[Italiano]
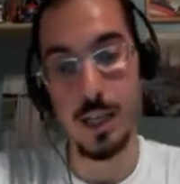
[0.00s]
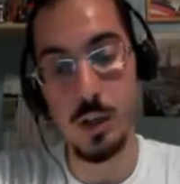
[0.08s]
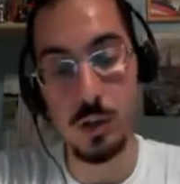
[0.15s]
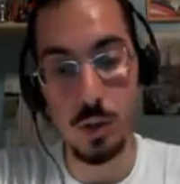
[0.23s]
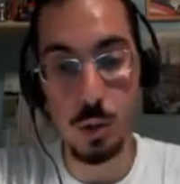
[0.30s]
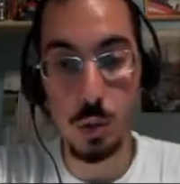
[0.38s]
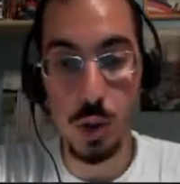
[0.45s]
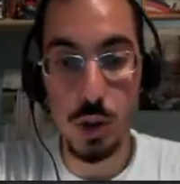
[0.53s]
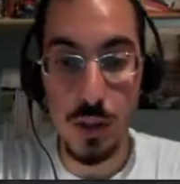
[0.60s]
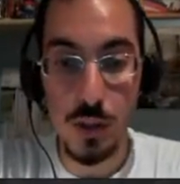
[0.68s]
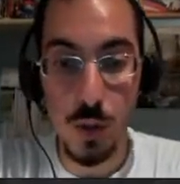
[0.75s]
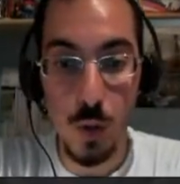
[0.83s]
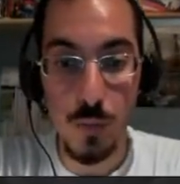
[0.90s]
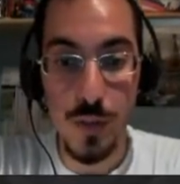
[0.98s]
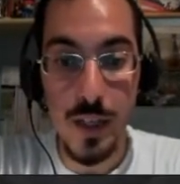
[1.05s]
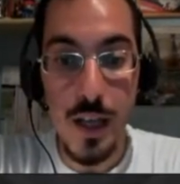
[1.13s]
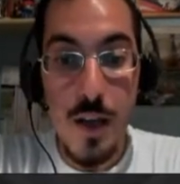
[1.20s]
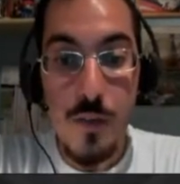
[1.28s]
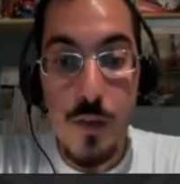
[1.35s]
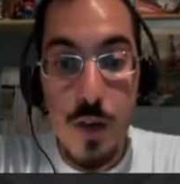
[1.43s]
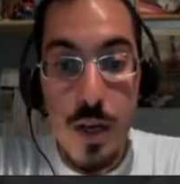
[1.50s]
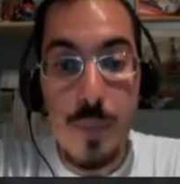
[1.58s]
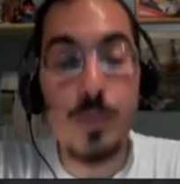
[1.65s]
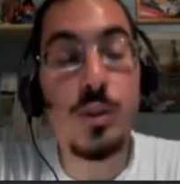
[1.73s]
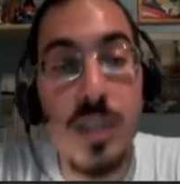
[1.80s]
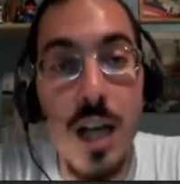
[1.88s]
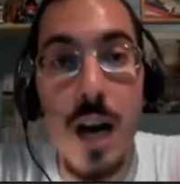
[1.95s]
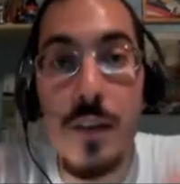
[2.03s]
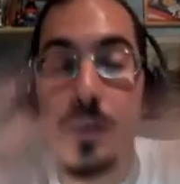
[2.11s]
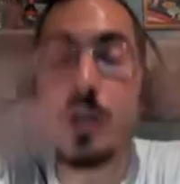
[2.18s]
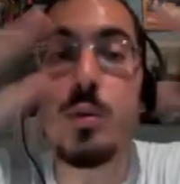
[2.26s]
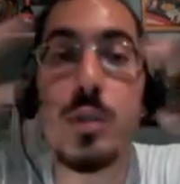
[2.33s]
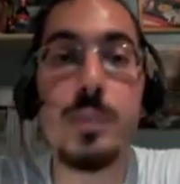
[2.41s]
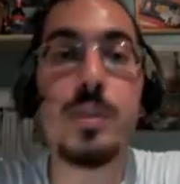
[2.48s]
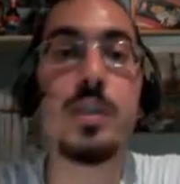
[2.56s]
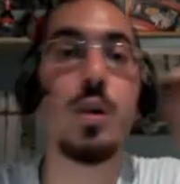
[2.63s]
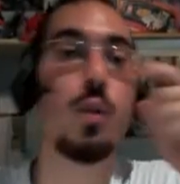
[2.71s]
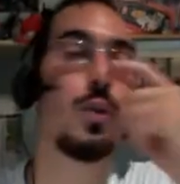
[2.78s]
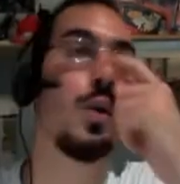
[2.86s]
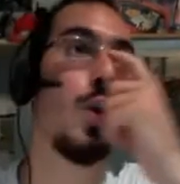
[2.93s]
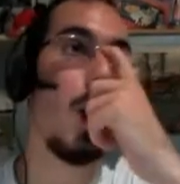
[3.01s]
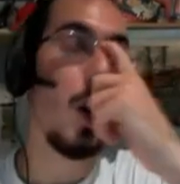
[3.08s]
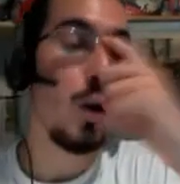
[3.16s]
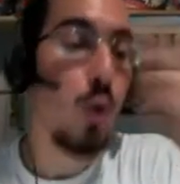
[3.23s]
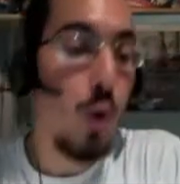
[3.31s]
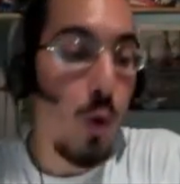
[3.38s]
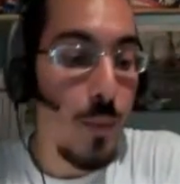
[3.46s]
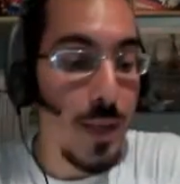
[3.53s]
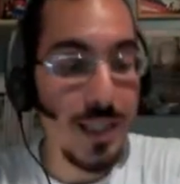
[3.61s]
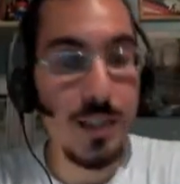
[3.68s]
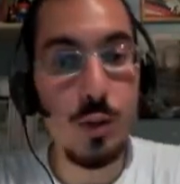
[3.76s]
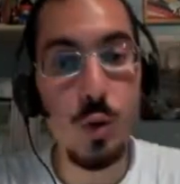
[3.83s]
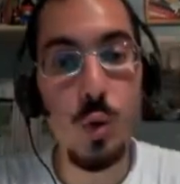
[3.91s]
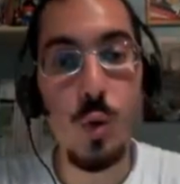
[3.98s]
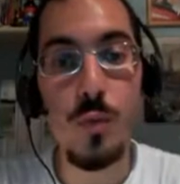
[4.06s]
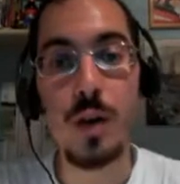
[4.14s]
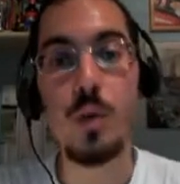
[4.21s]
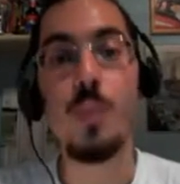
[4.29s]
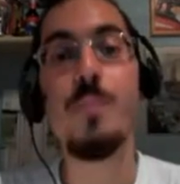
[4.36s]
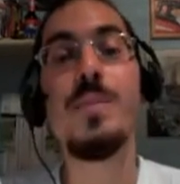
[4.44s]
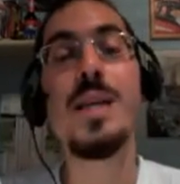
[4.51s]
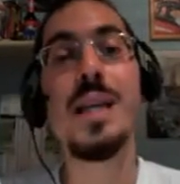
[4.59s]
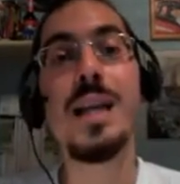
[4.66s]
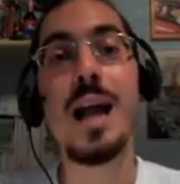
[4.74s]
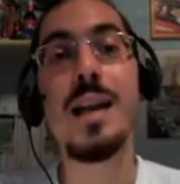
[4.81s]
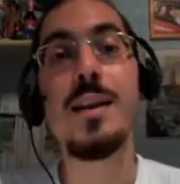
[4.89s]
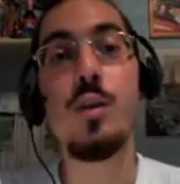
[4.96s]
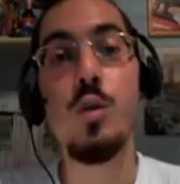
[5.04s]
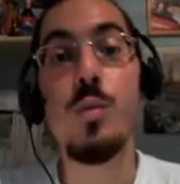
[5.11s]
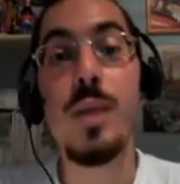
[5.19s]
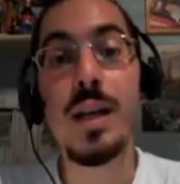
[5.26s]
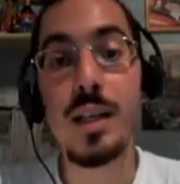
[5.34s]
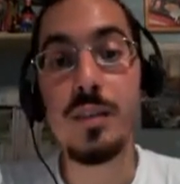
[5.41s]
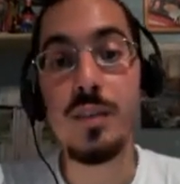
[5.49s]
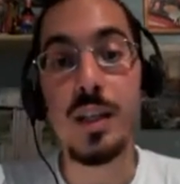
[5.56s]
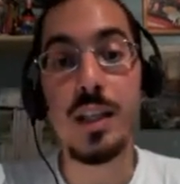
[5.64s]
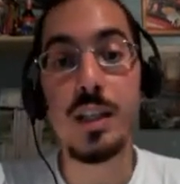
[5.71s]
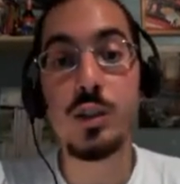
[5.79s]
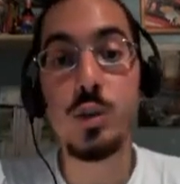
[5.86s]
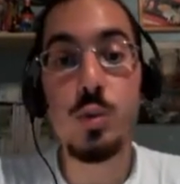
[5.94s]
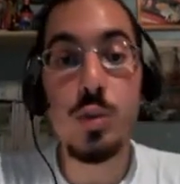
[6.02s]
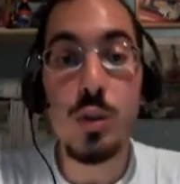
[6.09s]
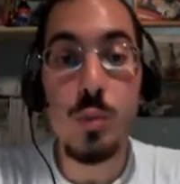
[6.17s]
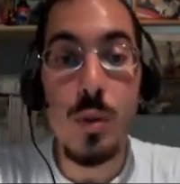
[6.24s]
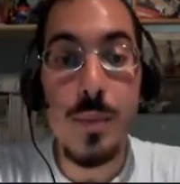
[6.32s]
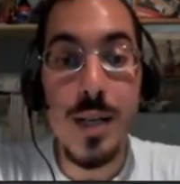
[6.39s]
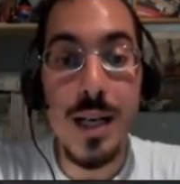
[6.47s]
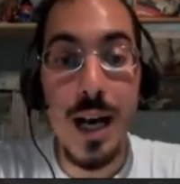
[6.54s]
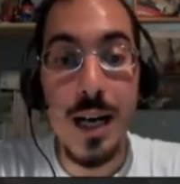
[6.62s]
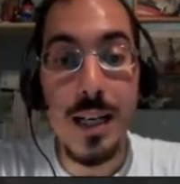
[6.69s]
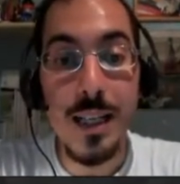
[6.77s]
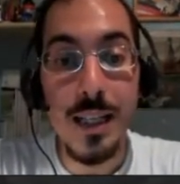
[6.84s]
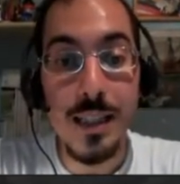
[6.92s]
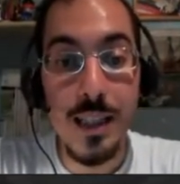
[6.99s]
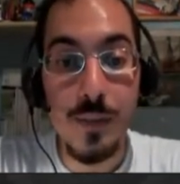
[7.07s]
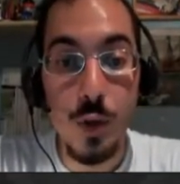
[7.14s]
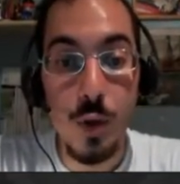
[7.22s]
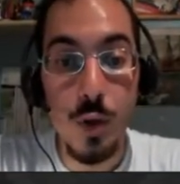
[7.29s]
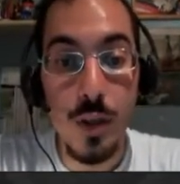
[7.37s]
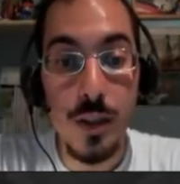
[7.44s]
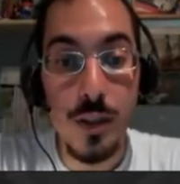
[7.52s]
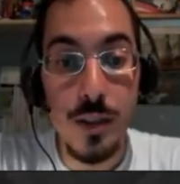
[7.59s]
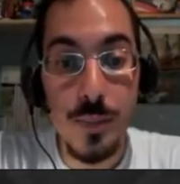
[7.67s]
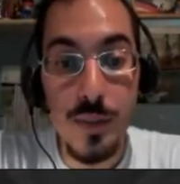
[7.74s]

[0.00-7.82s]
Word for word: eh, sono riuscito a risolvere risolvere, vorrei mostrarvi in questo episodio come si trovano minerali come la grafite. Sono tutti quei minerali che devono eh, per